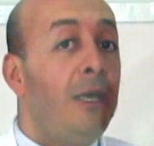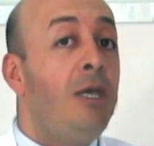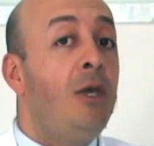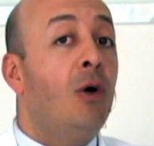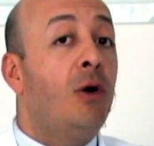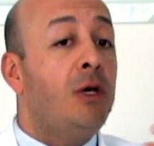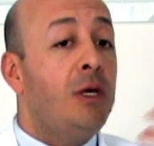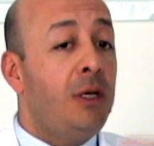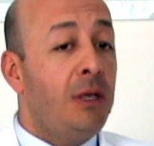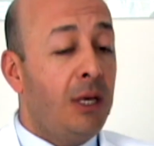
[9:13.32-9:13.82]

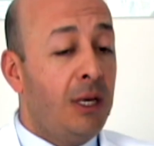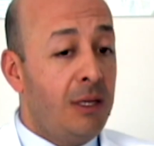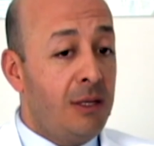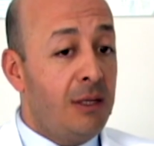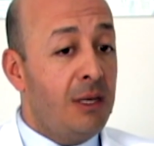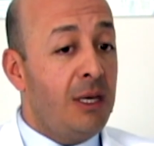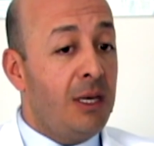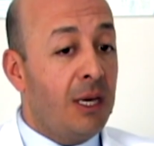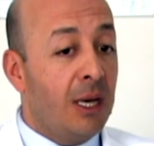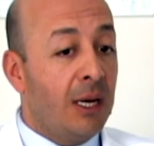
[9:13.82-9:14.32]
y hoy
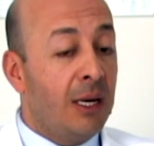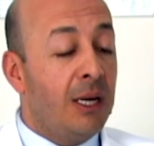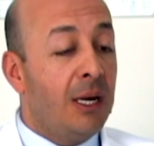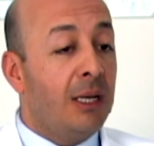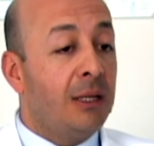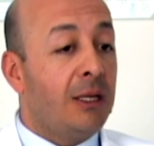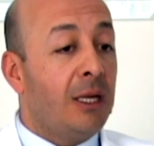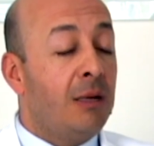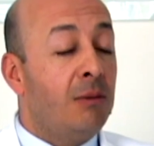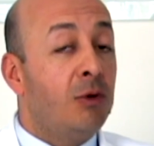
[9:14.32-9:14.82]
en día
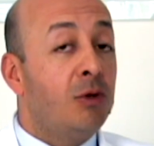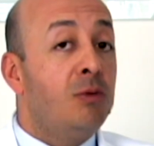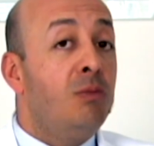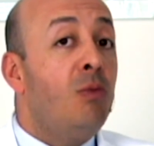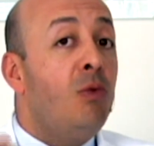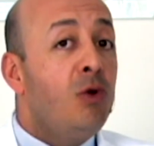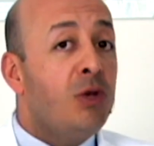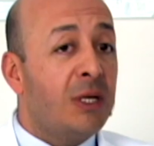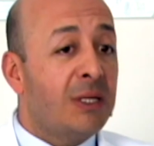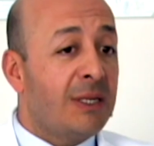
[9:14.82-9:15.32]
tenemos
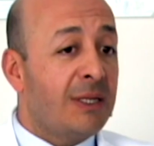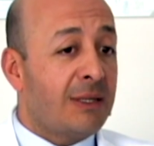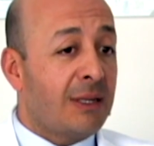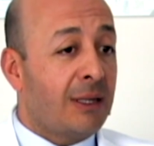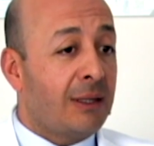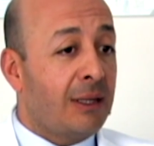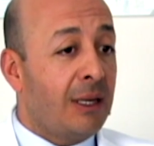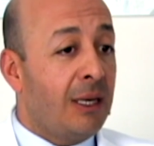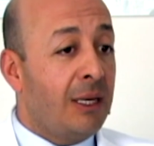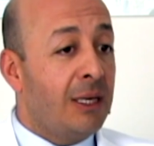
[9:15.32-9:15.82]
muchas
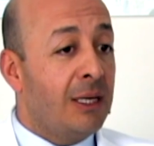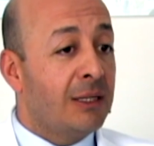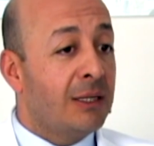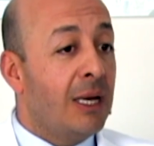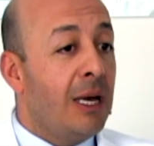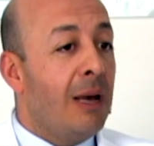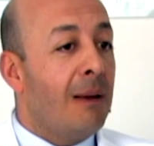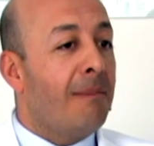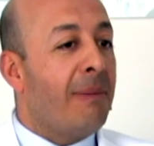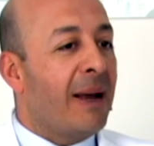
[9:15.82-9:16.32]

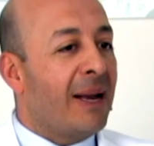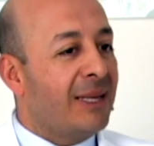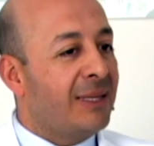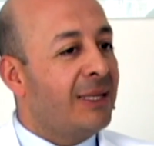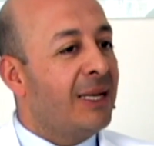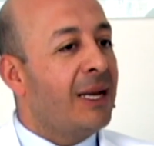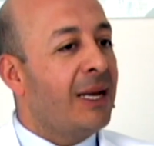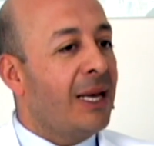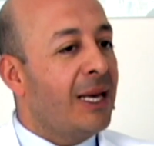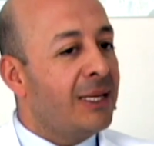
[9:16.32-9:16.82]
estrategias para
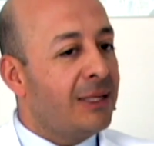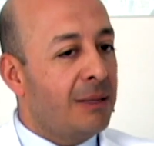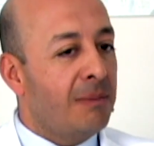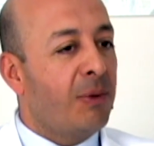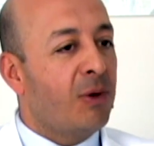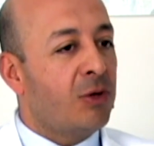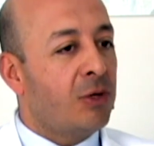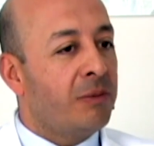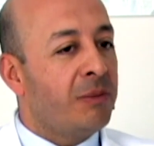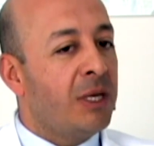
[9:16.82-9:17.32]
hacer este
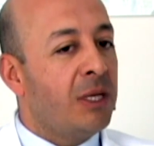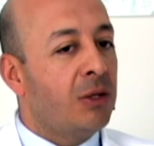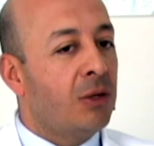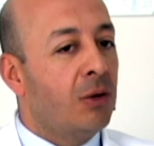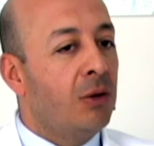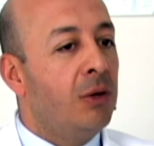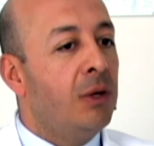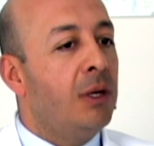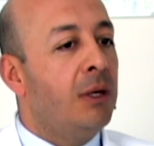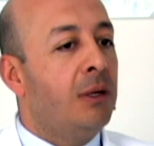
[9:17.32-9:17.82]

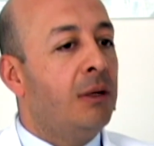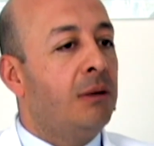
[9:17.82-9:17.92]
procedimiento